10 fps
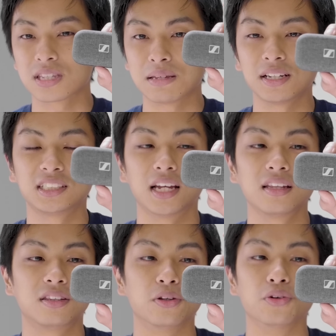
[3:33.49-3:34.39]
着きまし
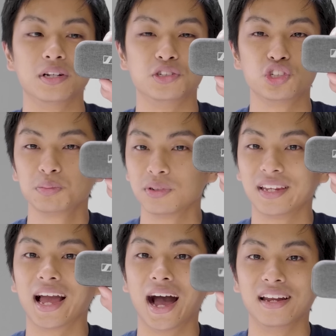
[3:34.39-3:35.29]
たっていうのは十分
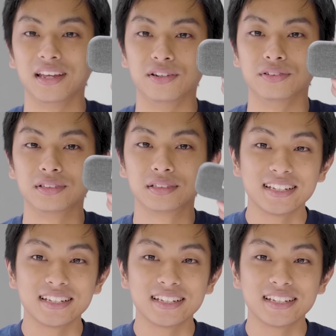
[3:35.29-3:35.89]
にあり得る